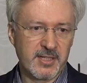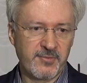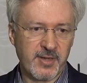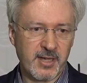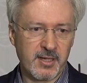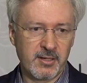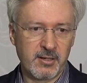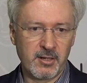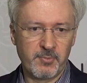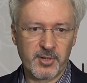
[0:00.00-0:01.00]
Państwa
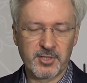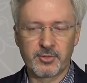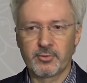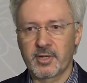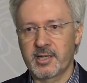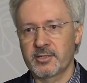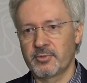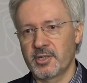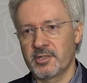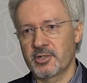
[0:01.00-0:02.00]
o procedurach,
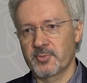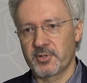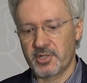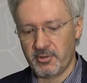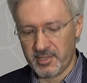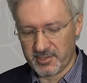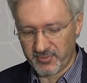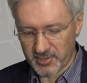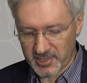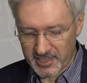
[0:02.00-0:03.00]
które się rozpoczęły
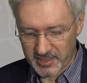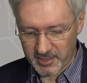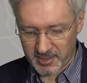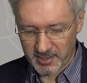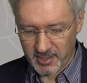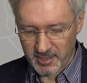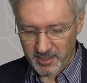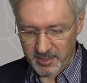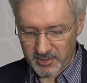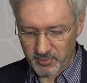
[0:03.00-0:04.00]
związanych
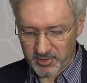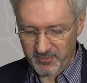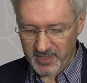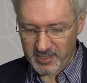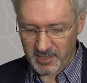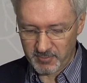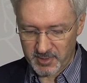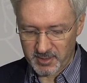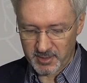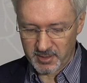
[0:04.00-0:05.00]
z głosowaniem y,